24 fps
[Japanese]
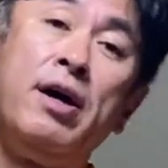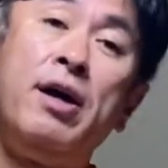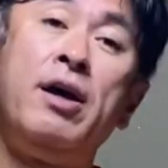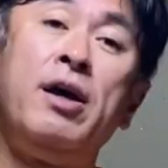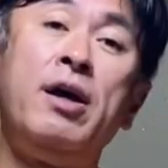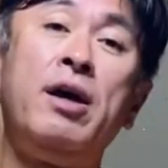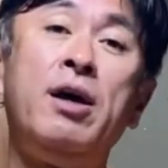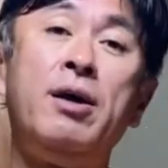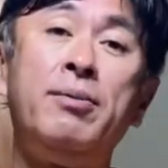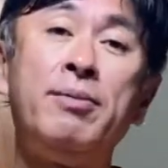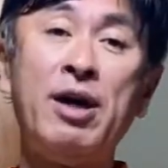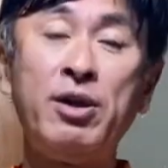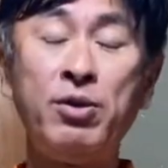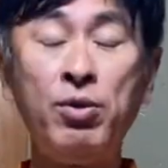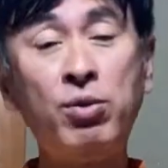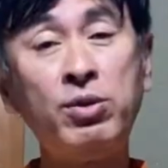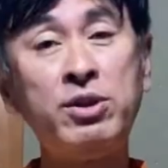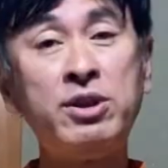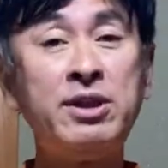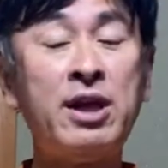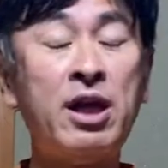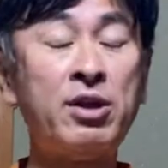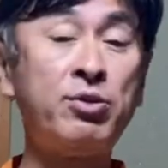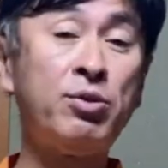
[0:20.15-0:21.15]

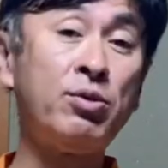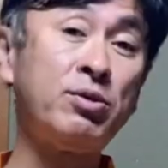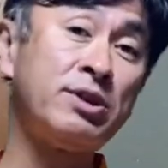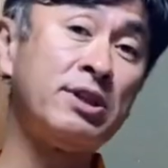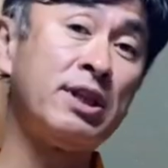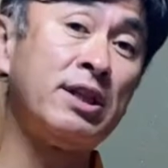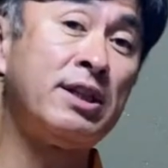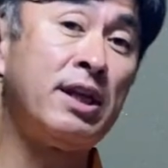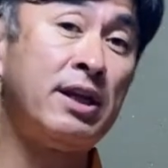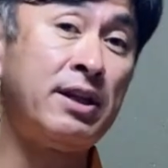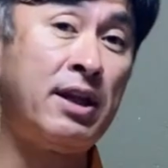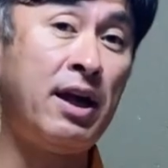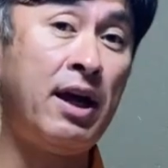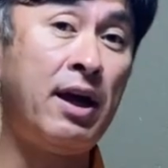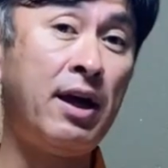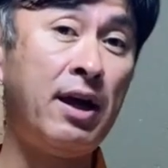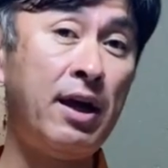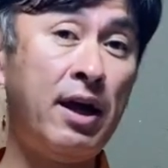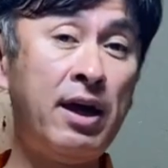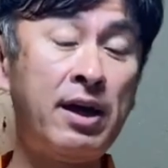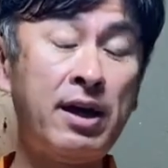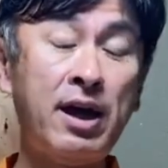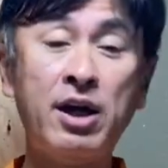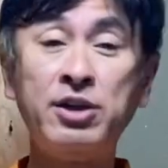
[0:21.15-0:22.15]
脳に納得させ
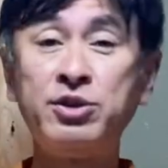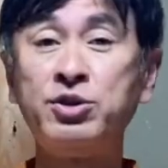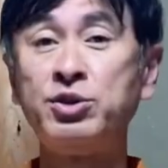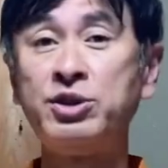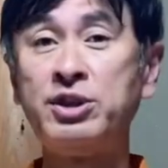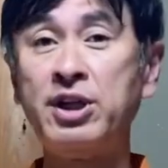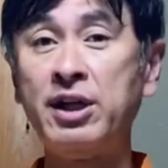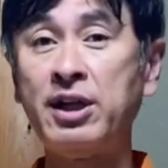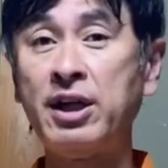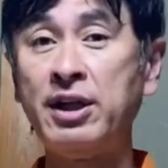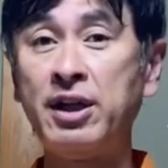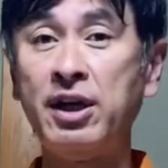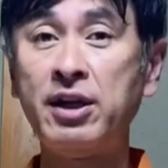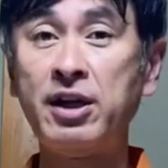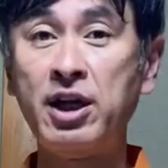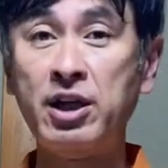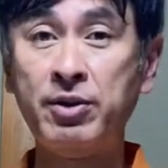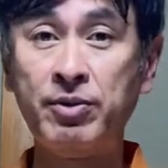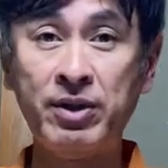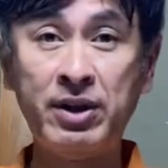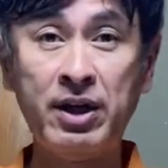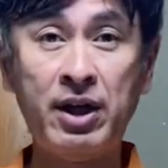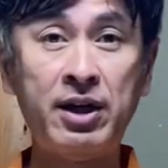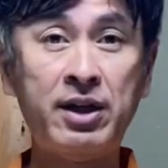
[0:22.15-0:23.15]
て解除していかなけ
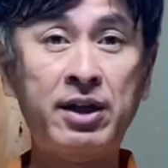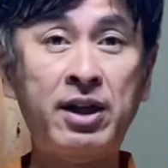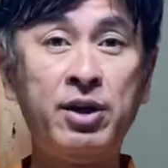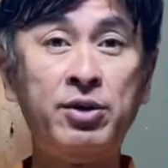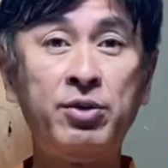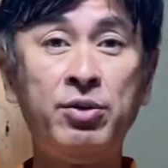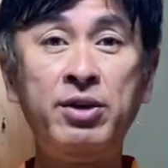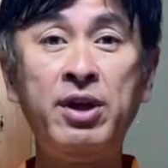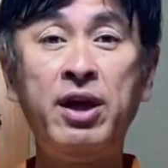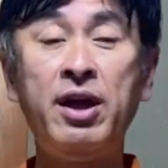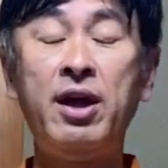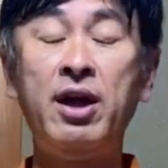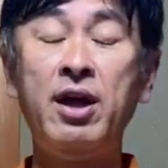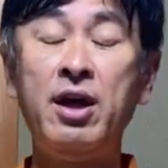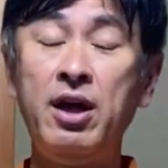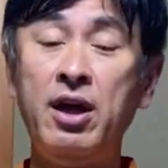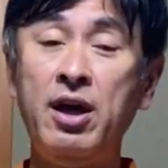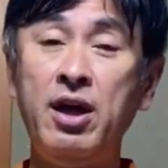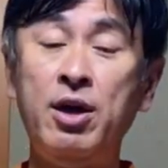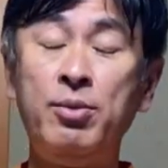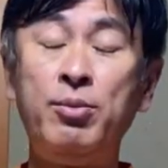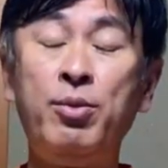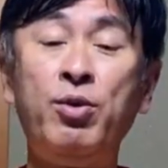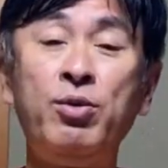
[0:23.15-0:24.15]
ればならないので、
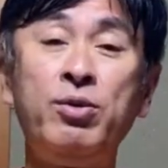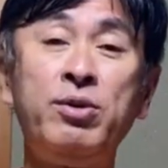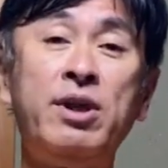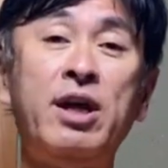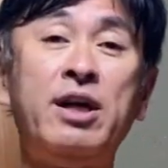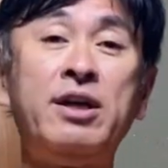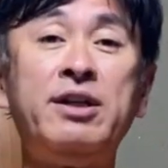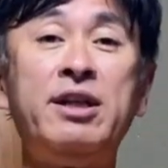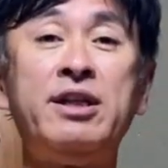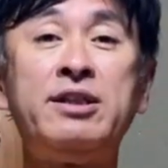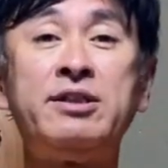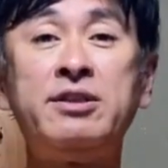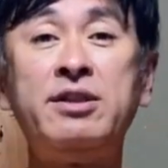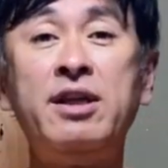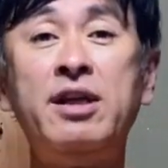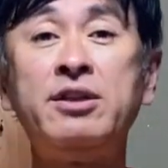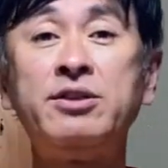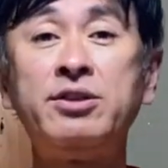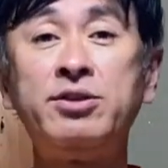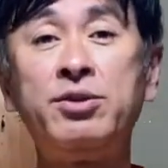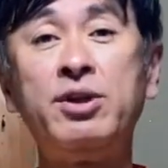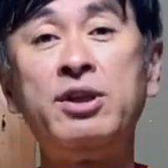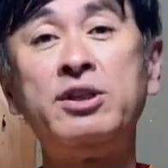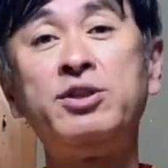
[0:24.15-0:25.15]
揉んだりですね、
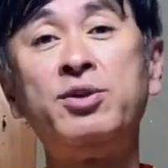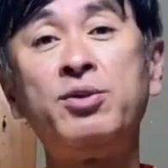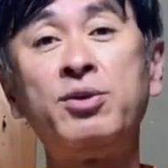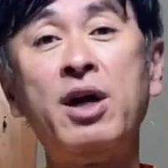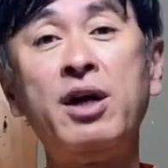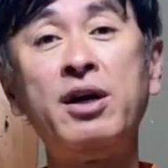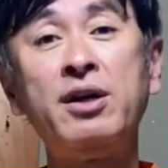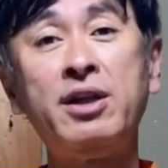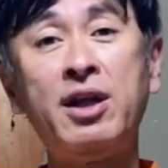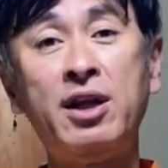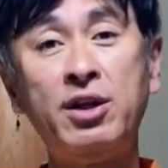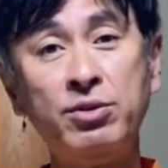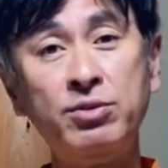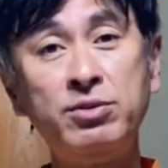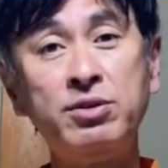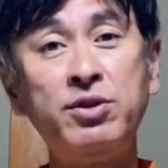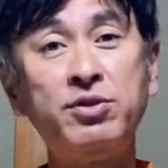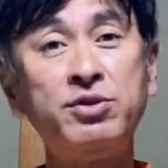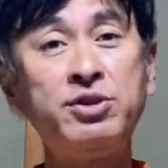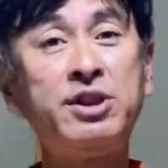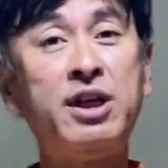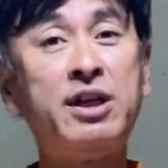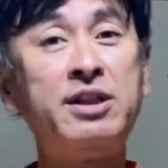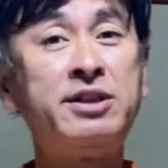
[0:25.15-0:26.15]
ストレッチをかけたり運
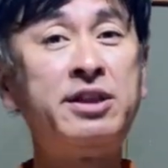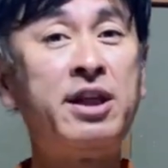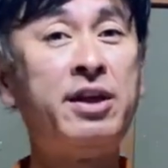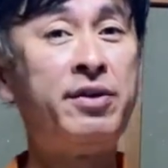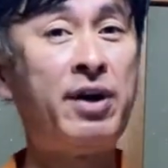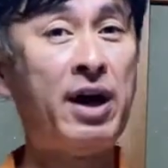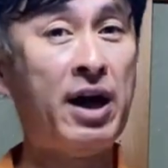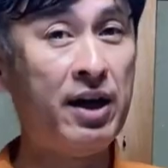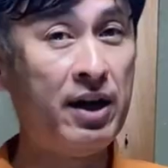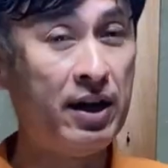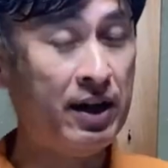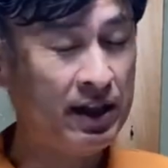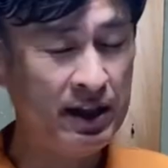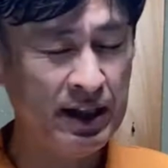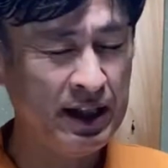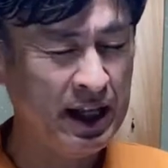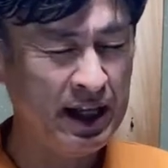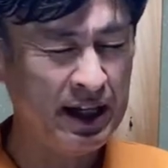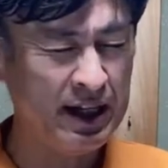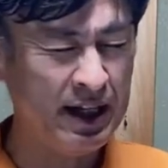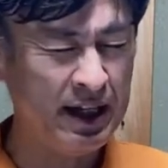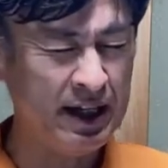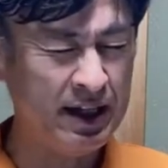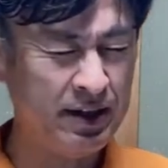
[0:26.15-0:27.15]
動したりしては
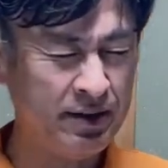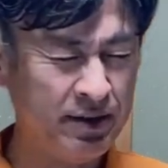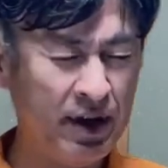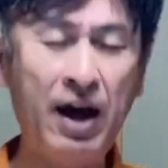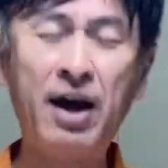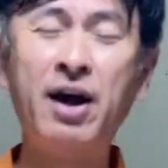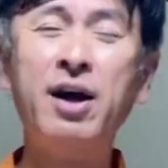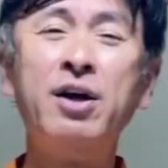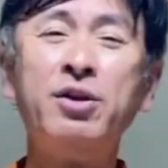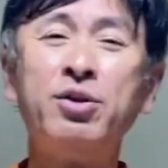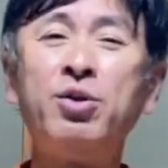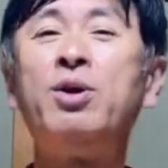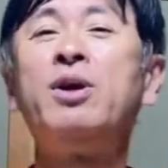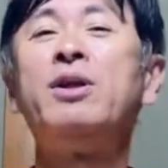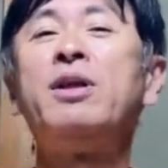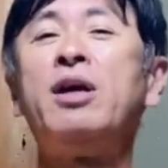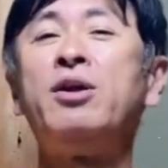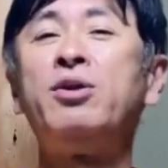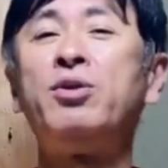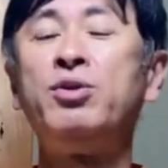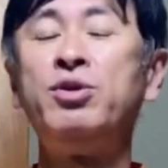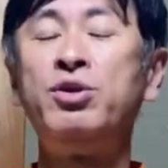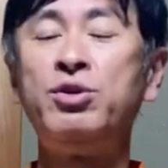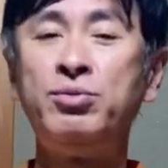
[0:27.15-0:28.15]
取れ
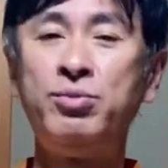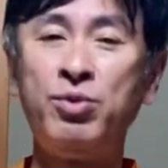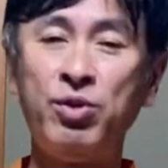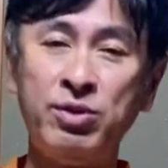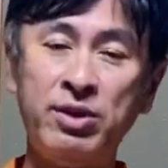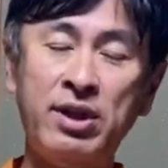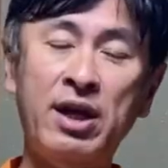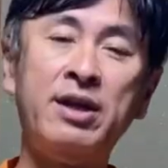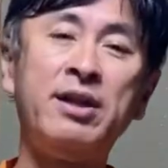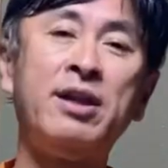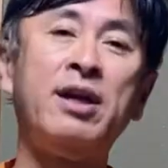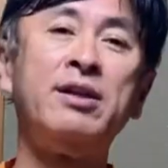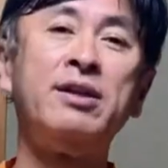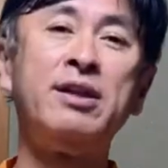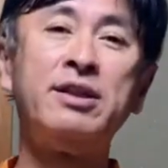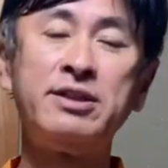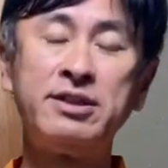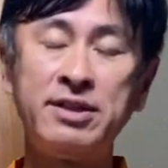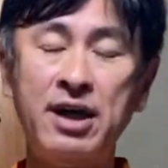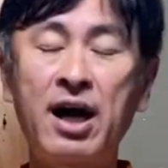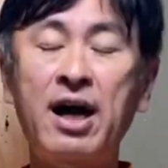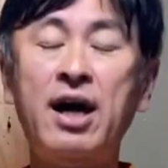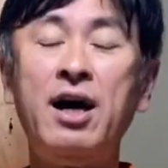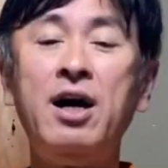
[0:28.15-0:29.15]
ないという問題なんで
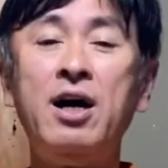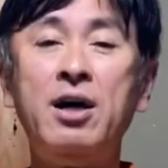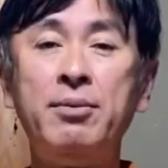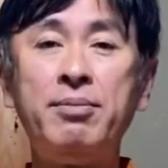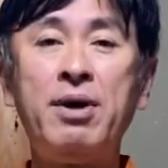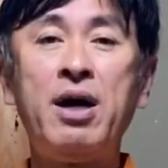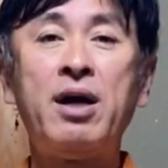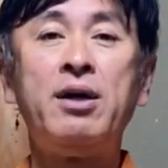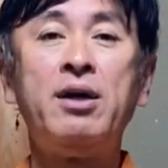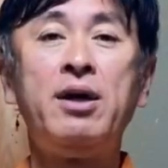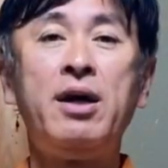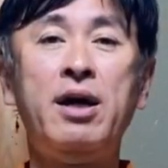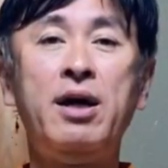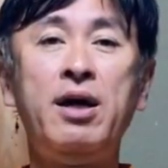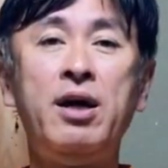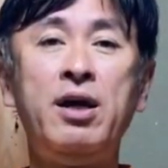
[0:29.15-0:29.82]
すが、派